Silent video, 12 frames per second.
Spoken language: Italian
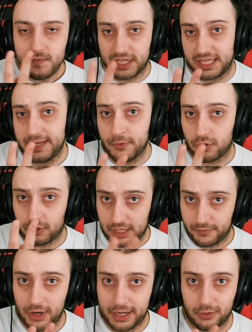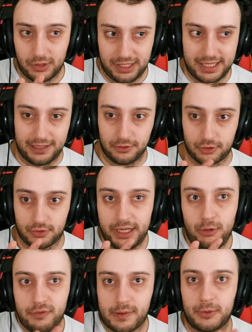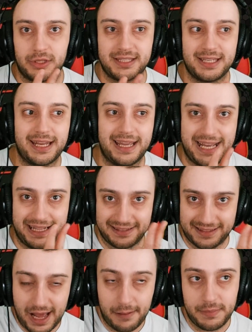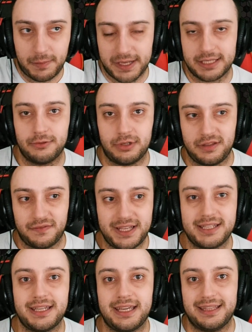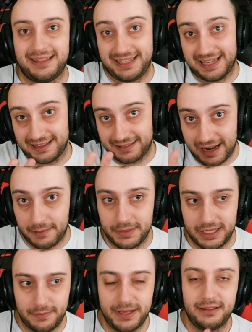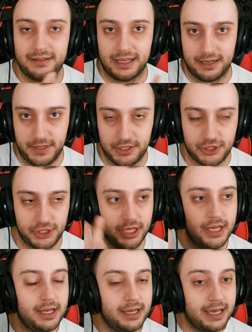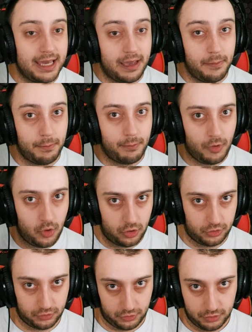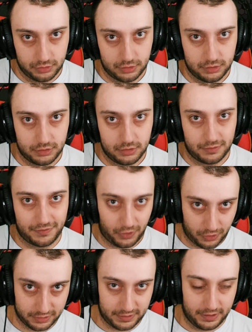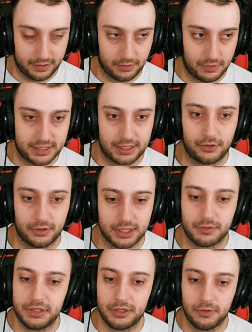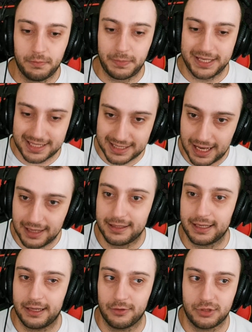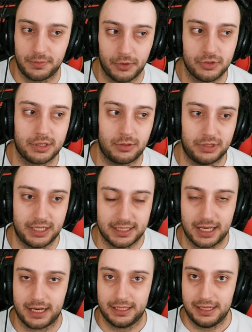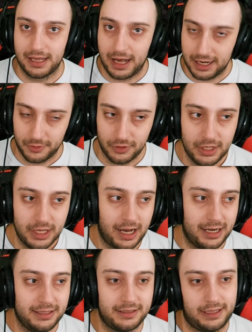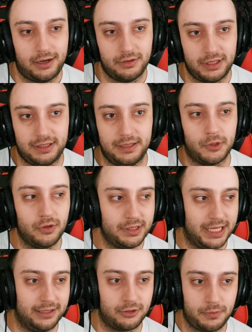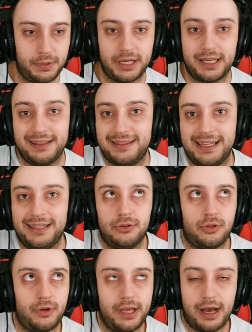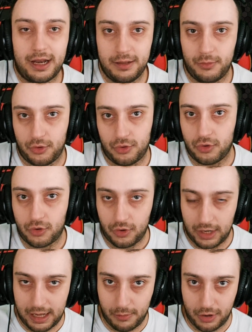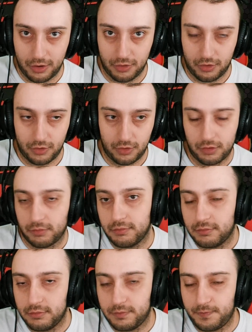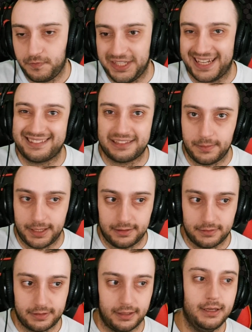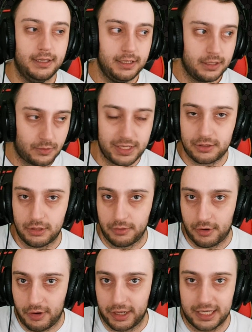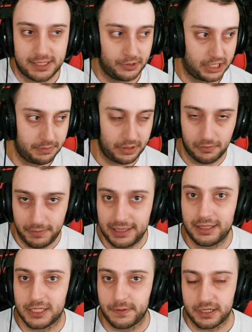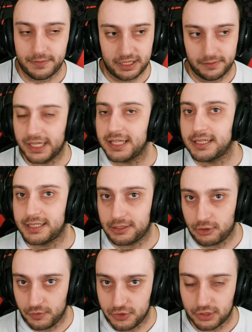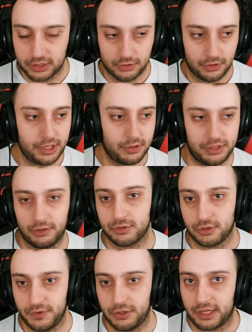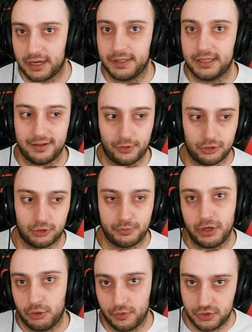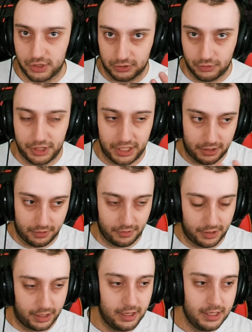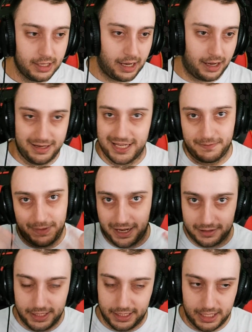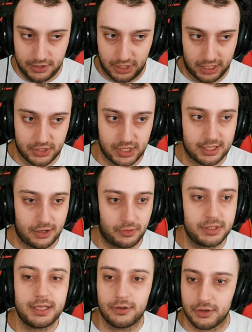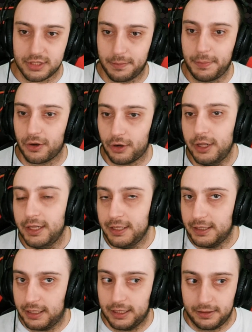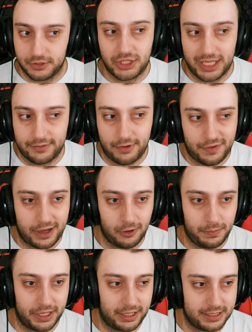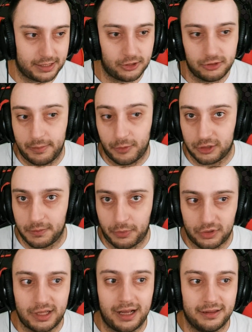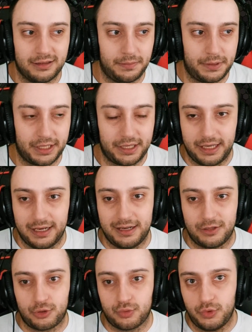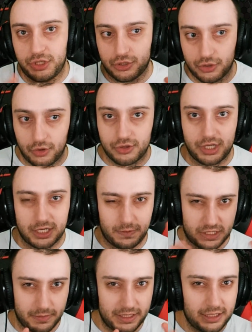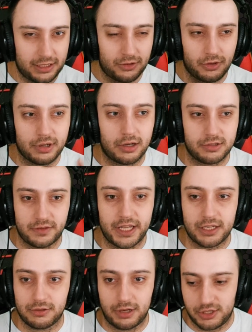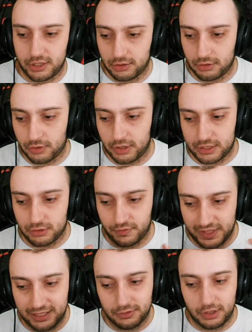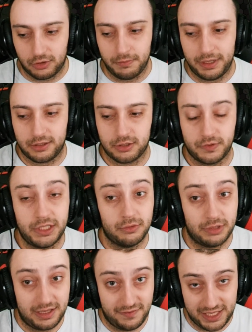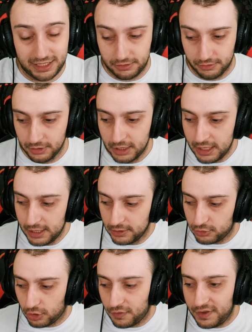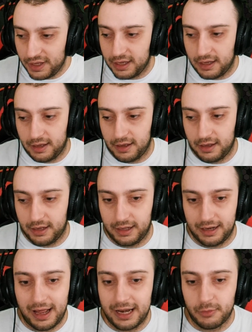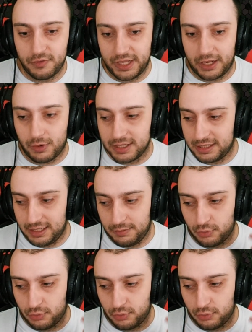che devono collaborare con il Dendro e lui va a potenziare entrambi abbassando le difese di entrambi gli elementi e nemici. È molto forte questa cosa, quindi non pensate che non si possano utilizzare degli anemo all'interno del team col dendro perché dendro e anemo non collaborano direttamente. Questo è un errore che si potrebbe commettere, specialmente magari se siete nuovi giocatori, quindi questo video è chiaramente rivolto più ai nuovi giocatori che non agli esperti di Genshin che già sanno queste cose, però eh, ci tenevo a farlo perché secondo me è molto importante, perché sui social, specialmente TikTok e cose varie, sto leggendo e sto vedendo dei commenti, sto vedendo dei video dove l'animo viene quasi